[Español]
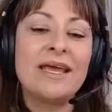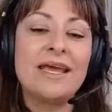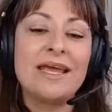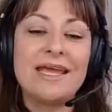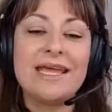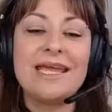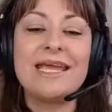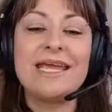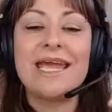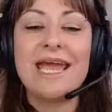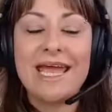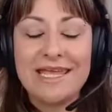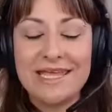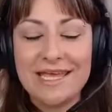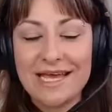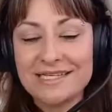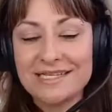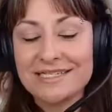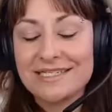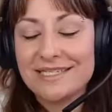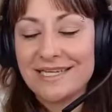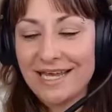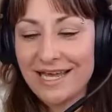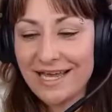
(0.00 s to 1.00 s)
y
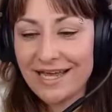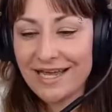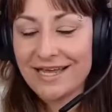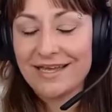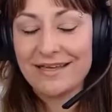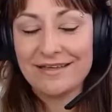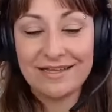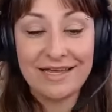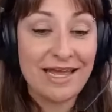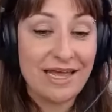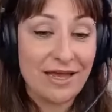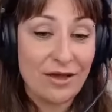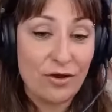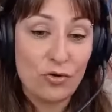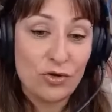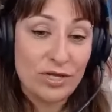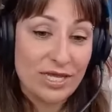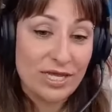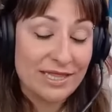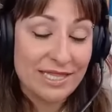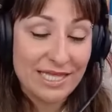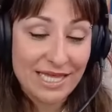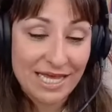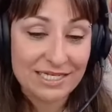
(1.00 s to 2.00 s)
ella se, eh,
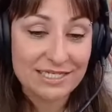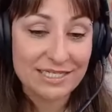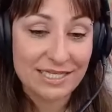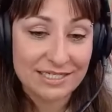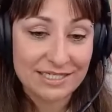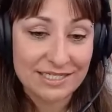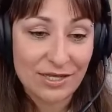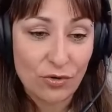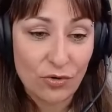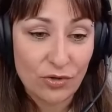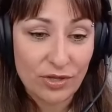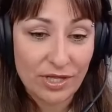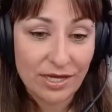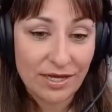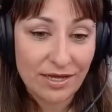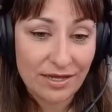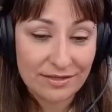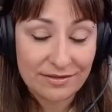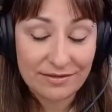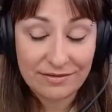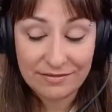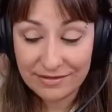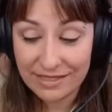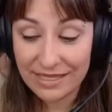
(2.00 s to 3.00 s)
hoy en día es testigo de,
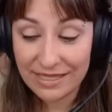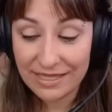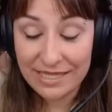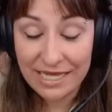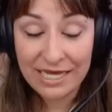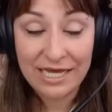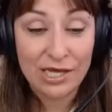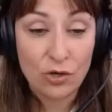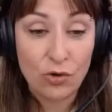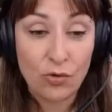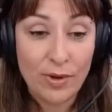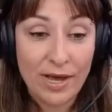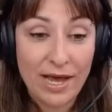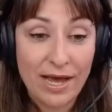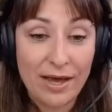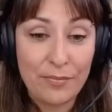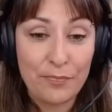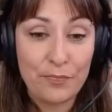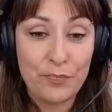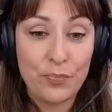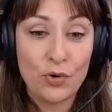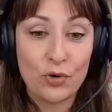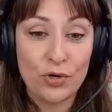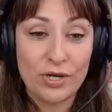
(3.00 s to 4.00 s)

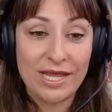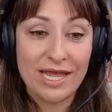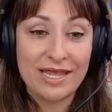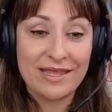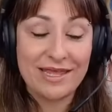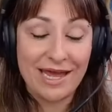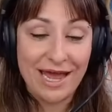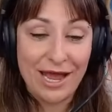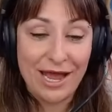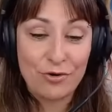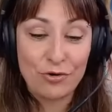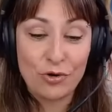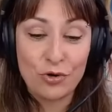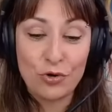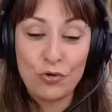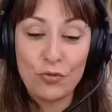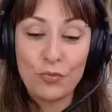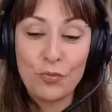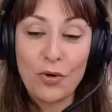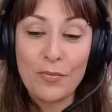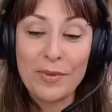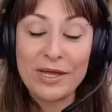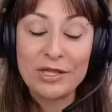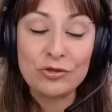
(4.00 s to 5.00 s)
Jehová porque llegaron en
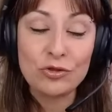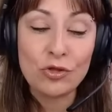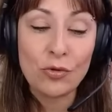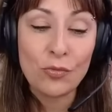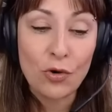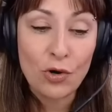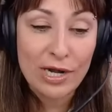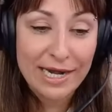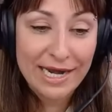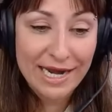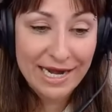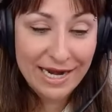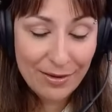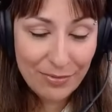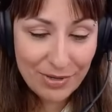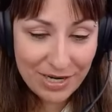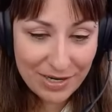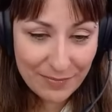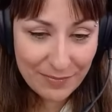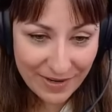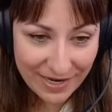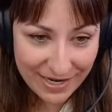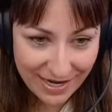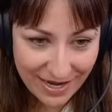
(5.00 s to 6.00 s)
un momento
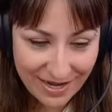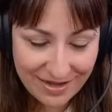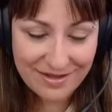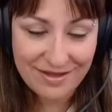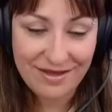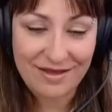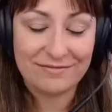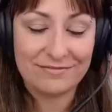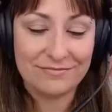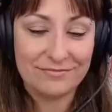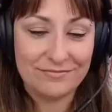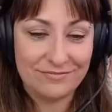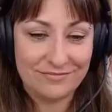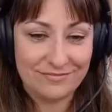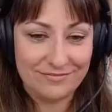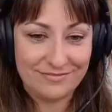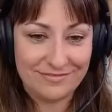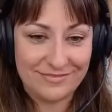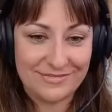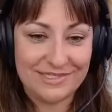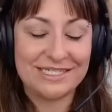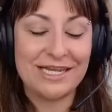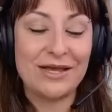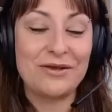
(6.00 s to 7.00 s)
vulnerable para ella.
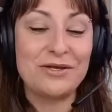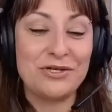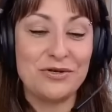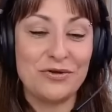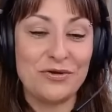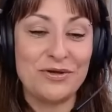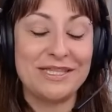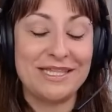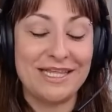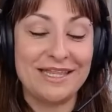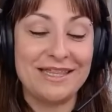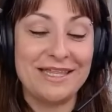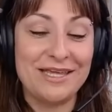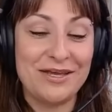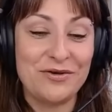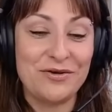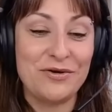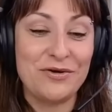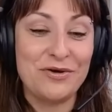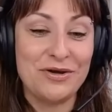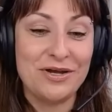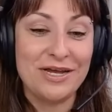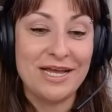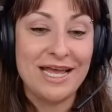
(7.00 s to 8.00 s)
¿Sabes lo que te
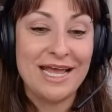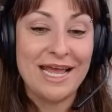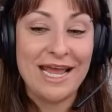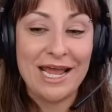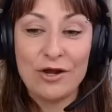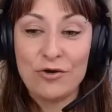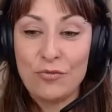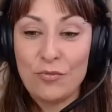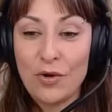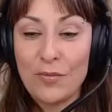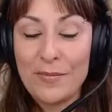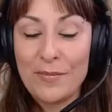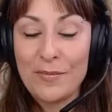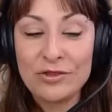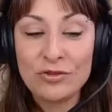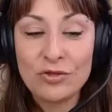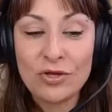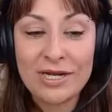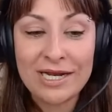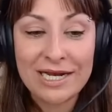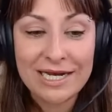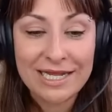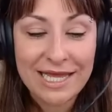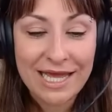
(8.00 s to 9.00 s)
digo? En un
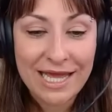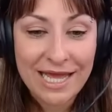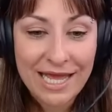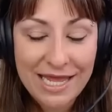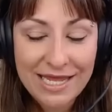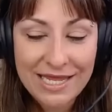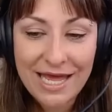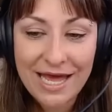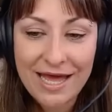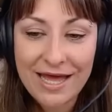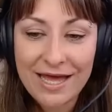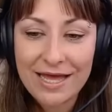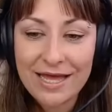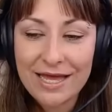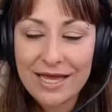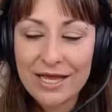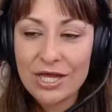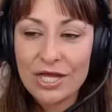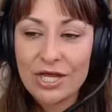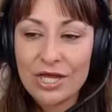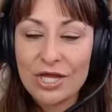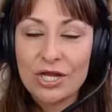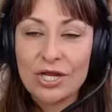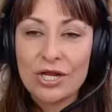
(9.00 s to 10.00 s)
momento en el que ella
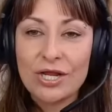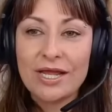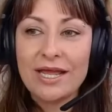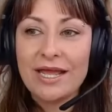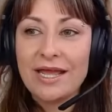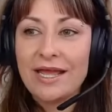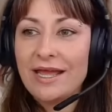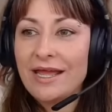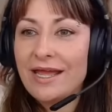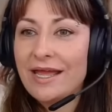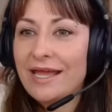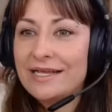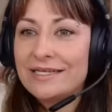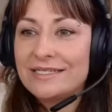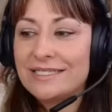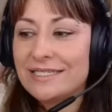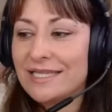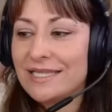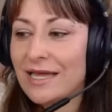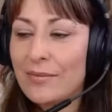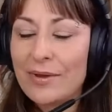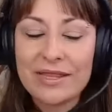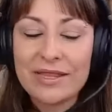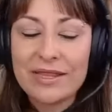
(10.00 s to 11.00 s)

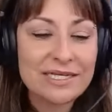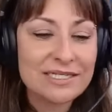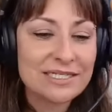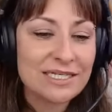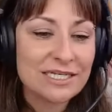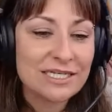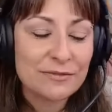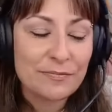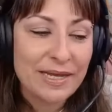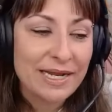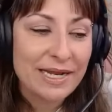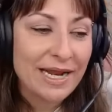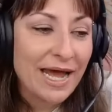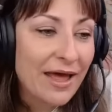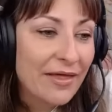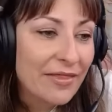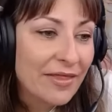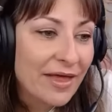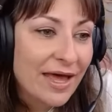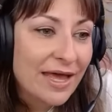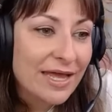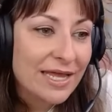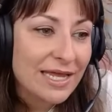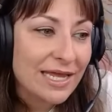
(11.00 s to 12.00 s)
estaba
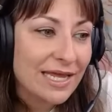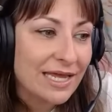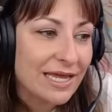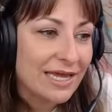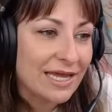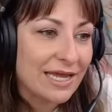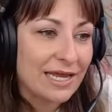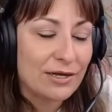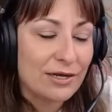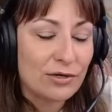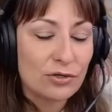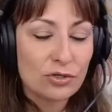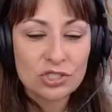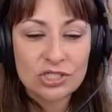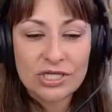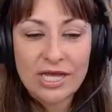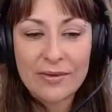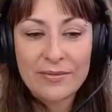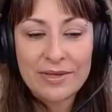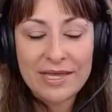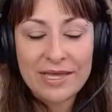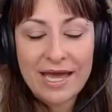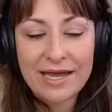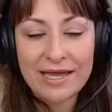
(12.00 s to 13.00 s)
desesperada y, no
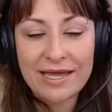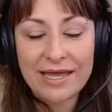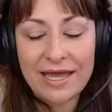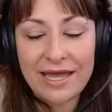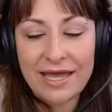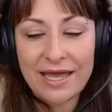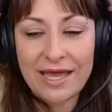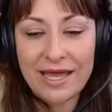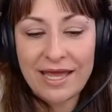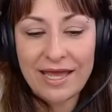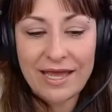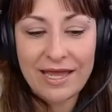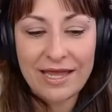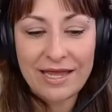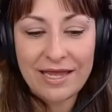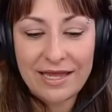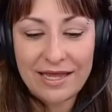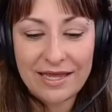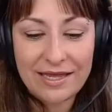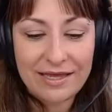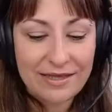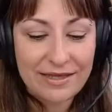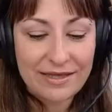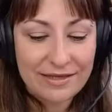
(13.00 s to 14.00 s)
sabía
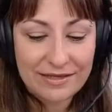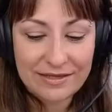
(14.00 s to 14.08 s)
que,